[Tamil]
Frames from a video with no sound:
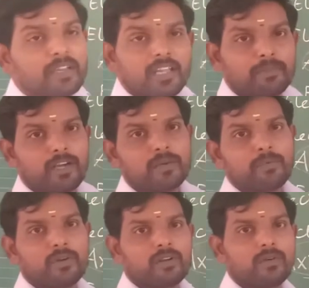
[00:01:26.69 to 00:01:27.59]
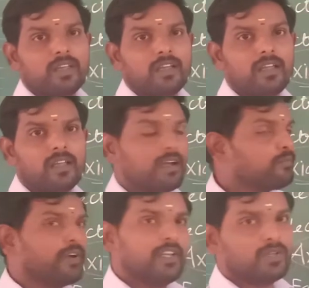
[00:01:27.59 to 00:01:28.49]
இன்றைக்கி பார்க்க போகக்கூடிய
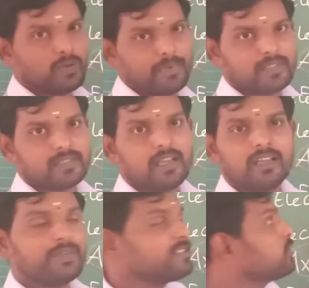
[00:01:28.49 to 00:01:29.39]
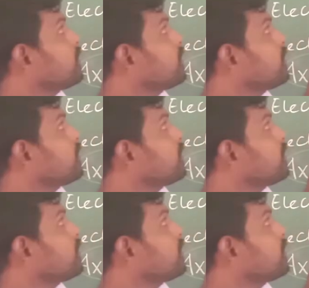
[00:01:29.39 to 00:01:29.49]
ஃபைவ் டாபிக்ஸ் அதில் ஃபஸ்ட்டு